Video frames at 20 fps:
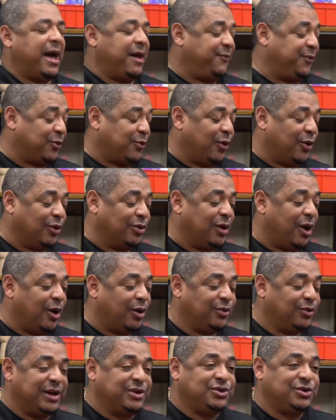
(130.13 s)
aí. Pe... aí ficou
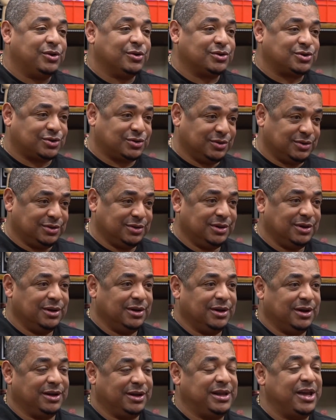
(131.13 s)
Ronaldo, Edilson
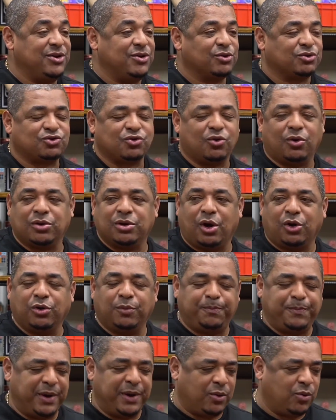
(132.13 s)
e Denilson. Denilson.
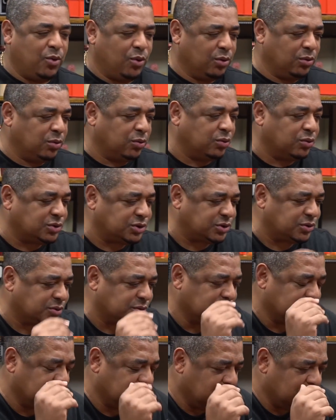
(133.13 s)
Ronaldo pegou o
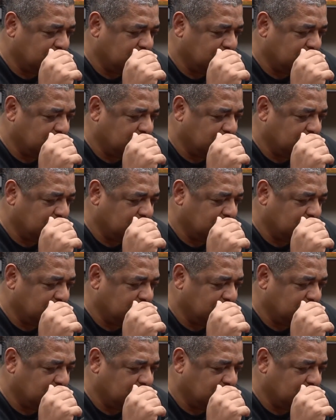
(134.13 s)
Lúcio,